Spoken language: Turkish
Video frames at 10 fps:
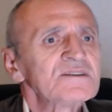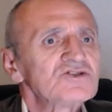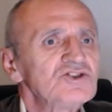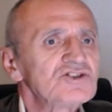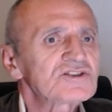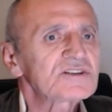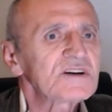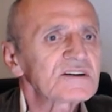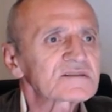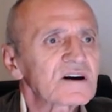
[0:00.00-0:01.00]

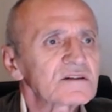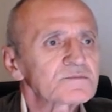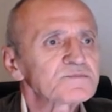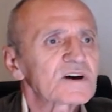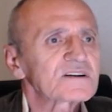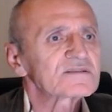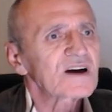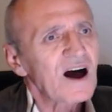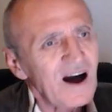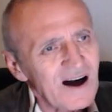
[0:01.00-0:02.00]
cinsiyet
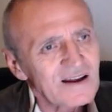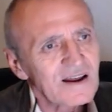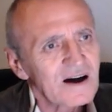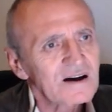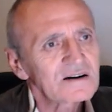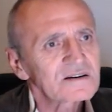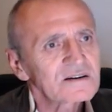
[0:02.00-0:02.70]
kalıplarında hala